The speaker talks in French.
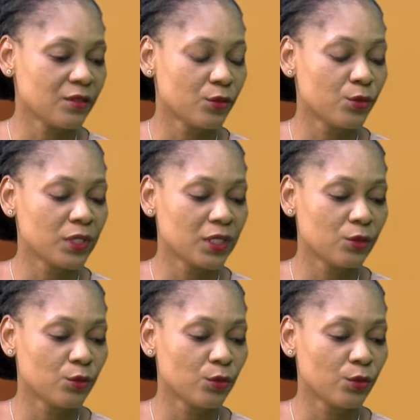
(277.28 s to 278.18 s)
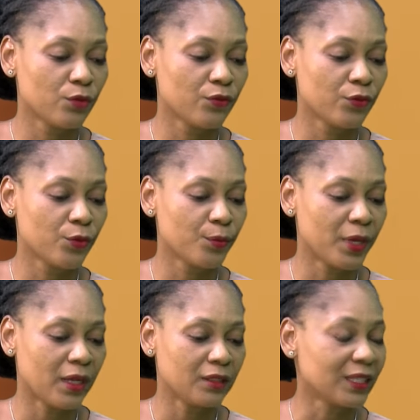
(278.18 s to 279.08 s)
celui qui ne veut
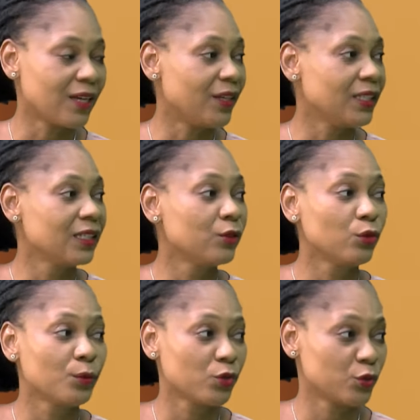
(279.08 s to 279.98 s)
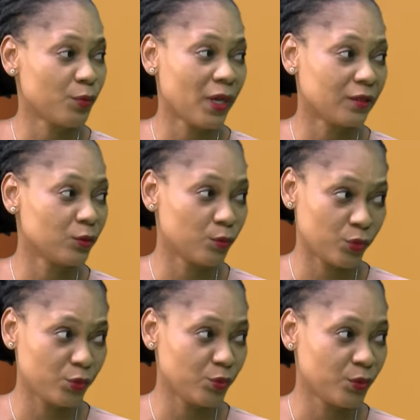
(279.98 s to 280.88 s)
pas travailler, qui ne mange pas non
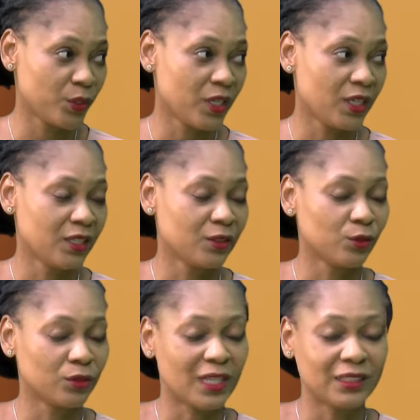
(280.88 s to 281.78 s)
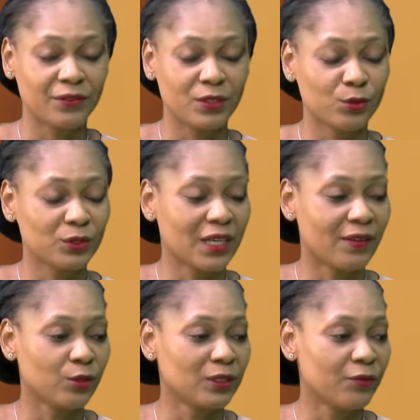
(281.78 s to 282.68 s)
plus. Mm. Mm. Donc, dans la définition du
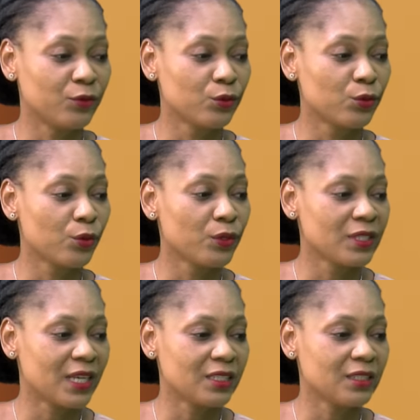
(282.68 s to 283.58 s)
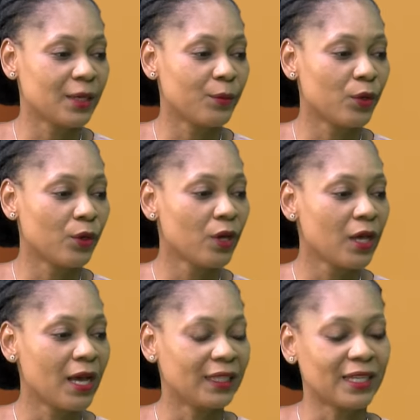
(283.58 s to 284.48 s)
travail, on a vu qu'il s'agit d'abord,
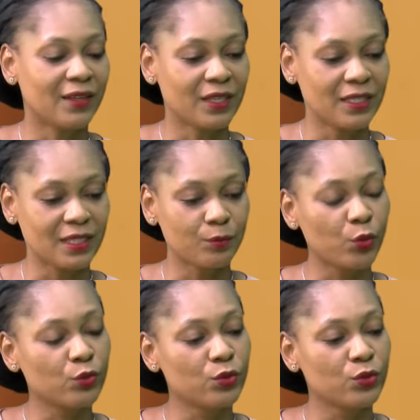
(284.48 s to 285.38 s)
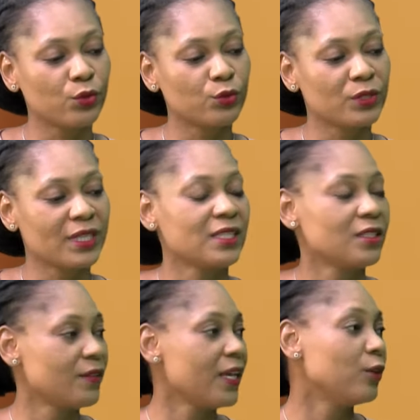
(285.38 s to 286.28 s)
à travers cette production, de
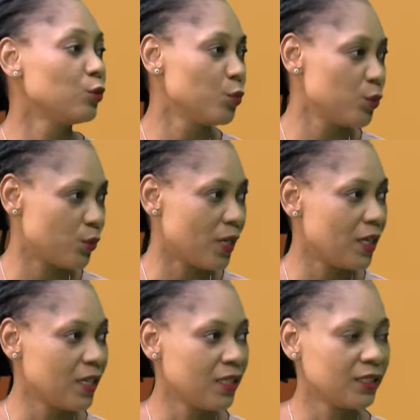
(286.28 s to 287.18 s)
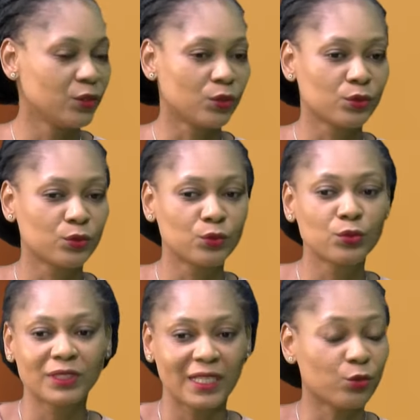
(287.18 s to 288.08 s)
satisfaire à nos besoins. Donc,
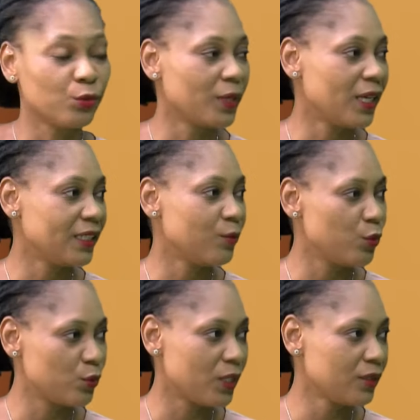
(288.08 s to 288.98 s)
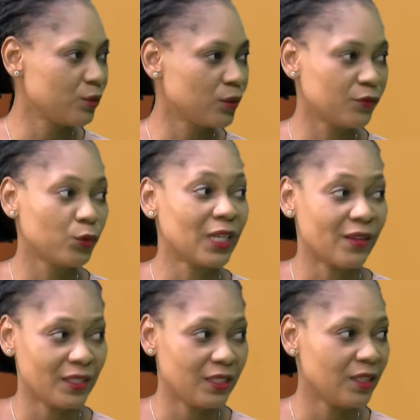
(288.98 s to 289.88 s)
tout être humain a des besoins, donc il faut
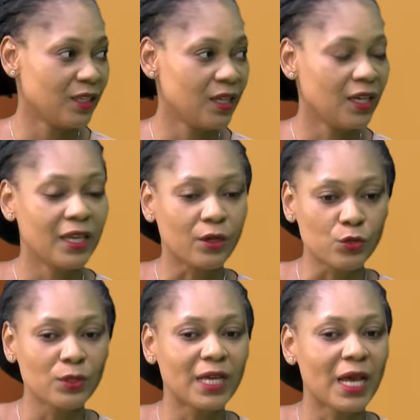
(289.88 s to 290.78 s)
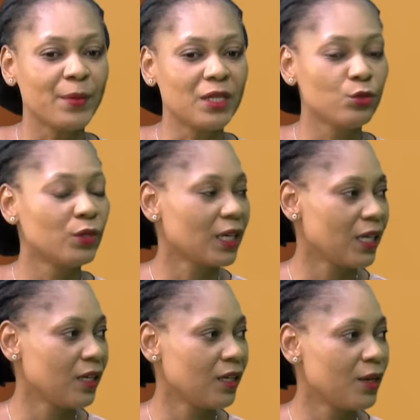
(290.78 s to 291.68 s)
travailler. Et ensuite,
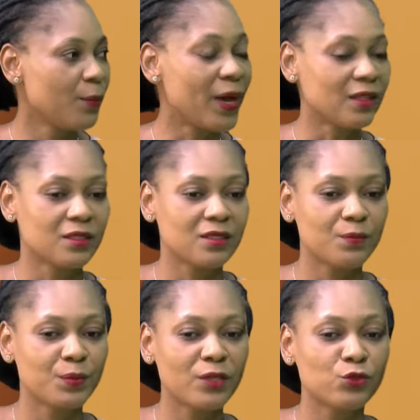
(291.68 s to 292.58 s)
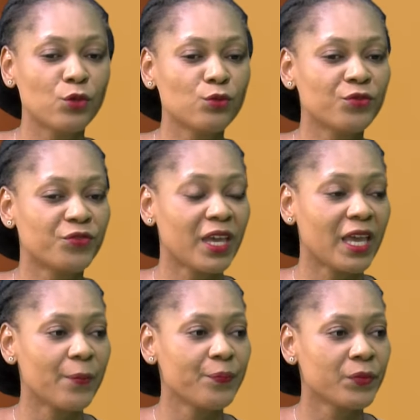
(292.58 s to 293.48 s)
améliorer, participer. Dieu nous
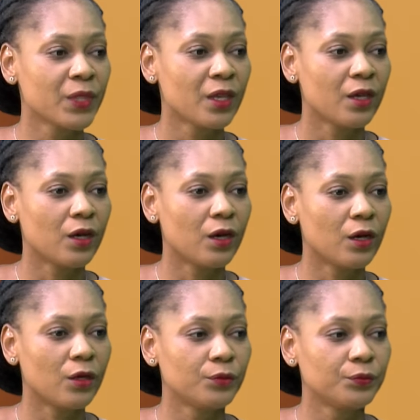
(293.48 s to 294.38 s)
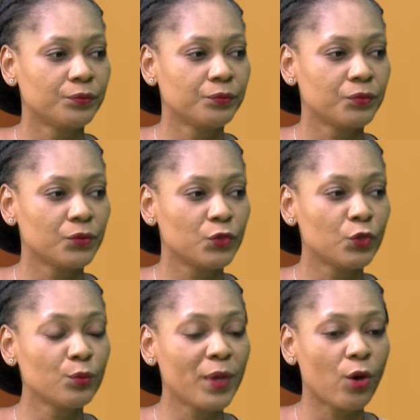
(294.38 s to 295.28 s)
fait, Dieu
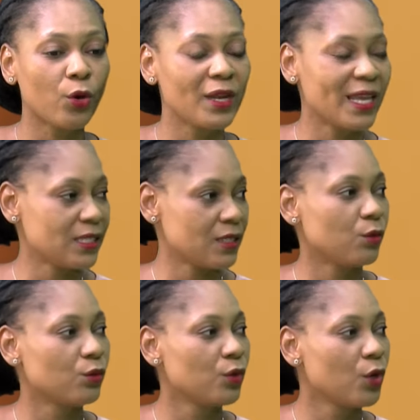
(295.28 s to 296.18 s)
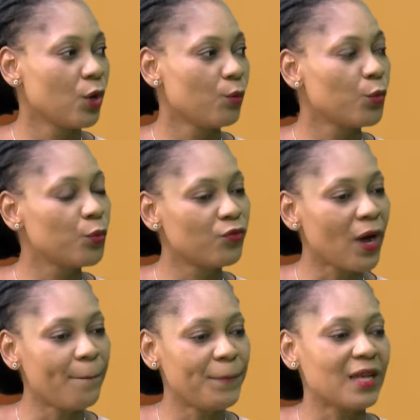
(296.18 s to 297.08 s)
nous met en relation pour
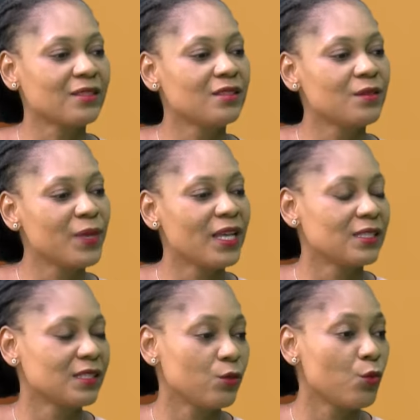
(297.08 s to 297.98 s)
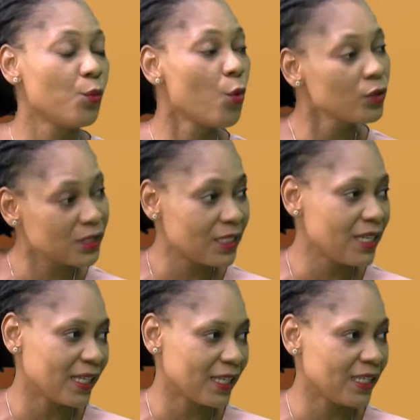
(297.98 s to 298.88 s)
pouvoir participer à ce monde qu'il
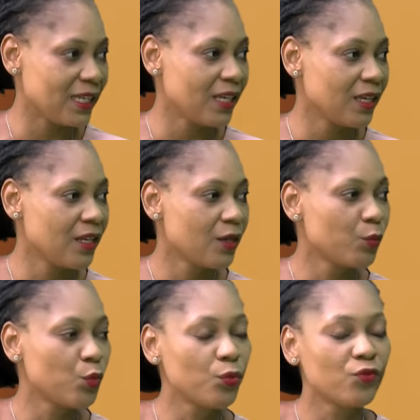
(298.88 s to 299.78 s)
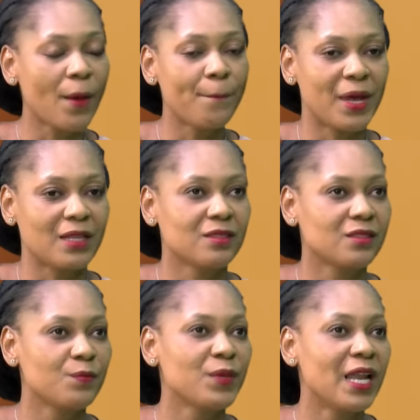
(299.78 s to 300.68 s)
a créé pour pouvoir
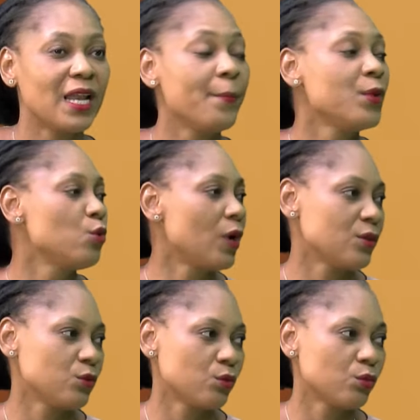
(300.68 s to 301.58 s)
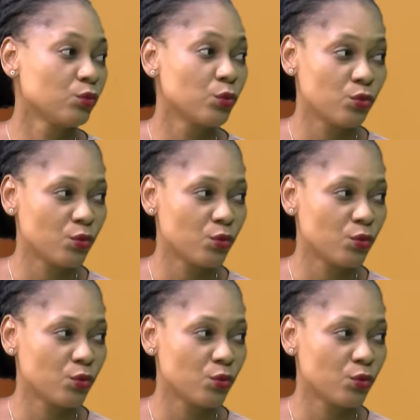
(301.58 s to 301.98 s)
participer à l'amélioration de ce